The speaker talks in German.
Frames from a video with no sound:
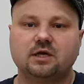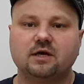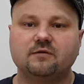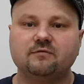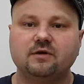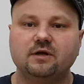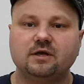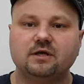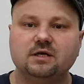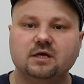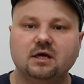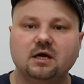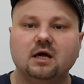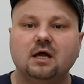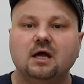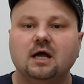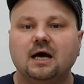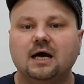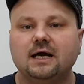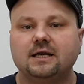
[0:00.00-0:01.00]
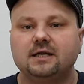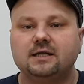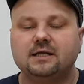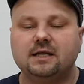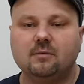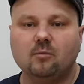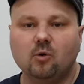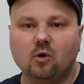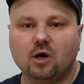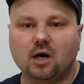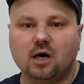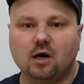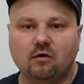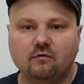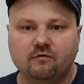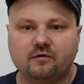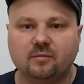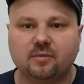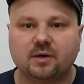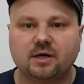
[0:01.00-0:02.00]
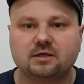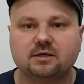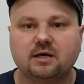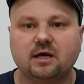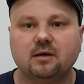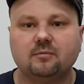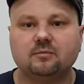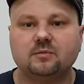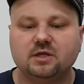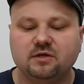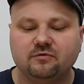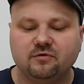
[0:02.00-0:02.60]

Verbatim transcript: da wir hier eine Dämmung aufgebracht haben,